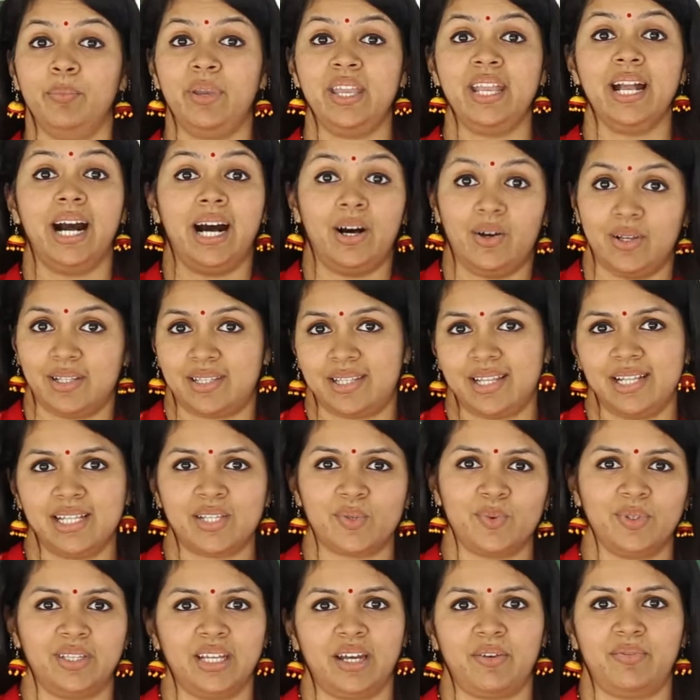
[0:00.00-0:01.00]
பி அவர்
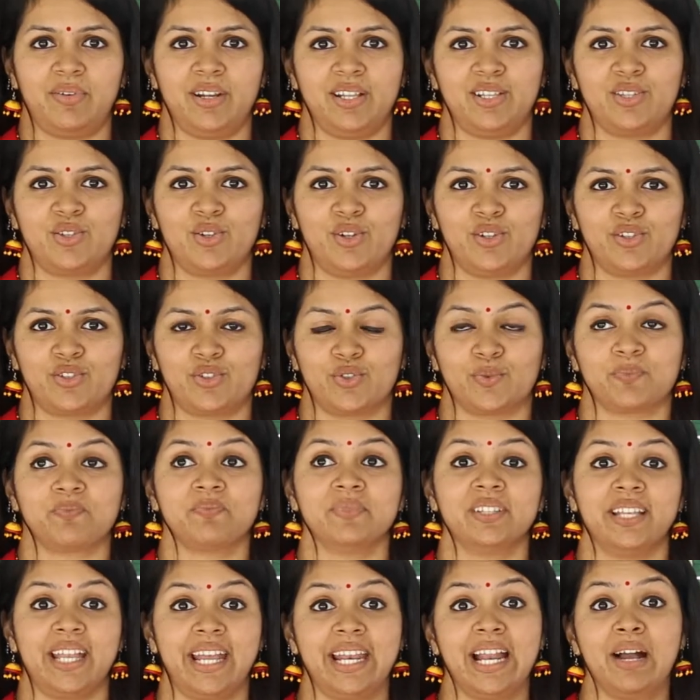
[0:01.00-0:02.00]
செல்ஸ் வித் அவர் ஃப்ரெண்ட்ஸ் ஆல்சோ
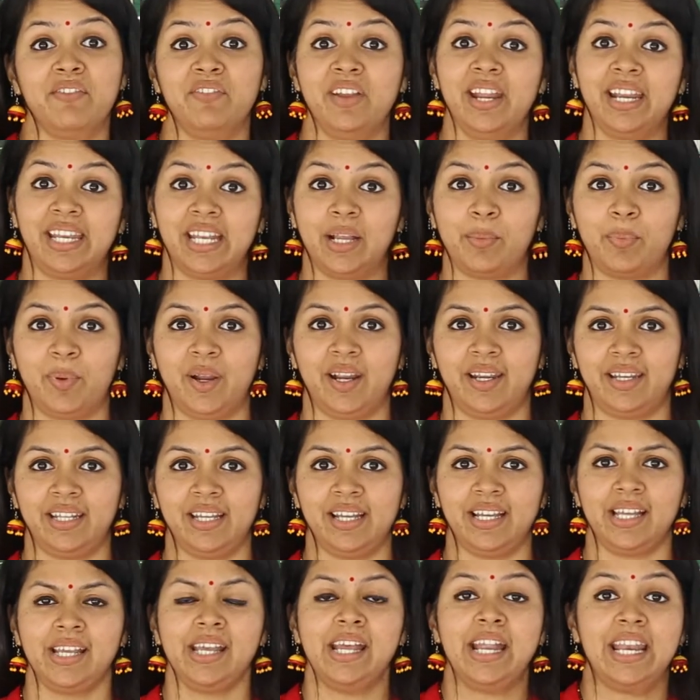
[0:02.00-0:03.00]
ஏன்னா வீட்டுக்கு போயிட்டு